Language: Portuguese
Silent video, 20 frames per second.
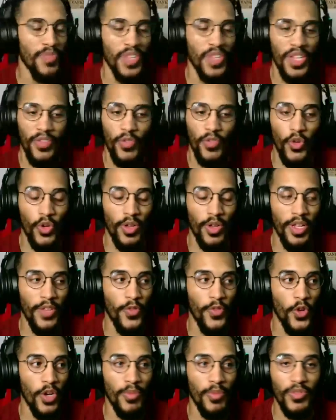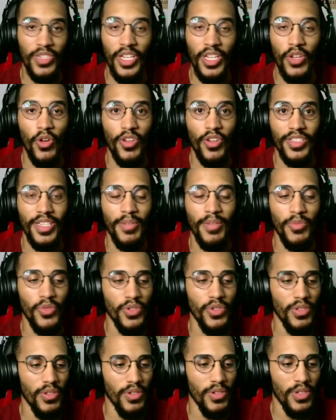Falou que, ele falou que a uma música que ele gosta
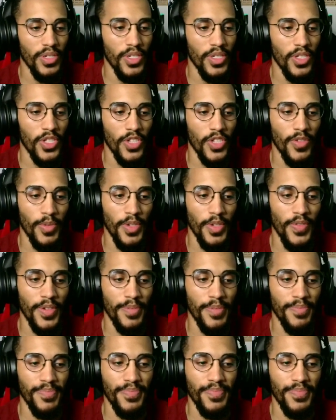muito, então vamos que vamos.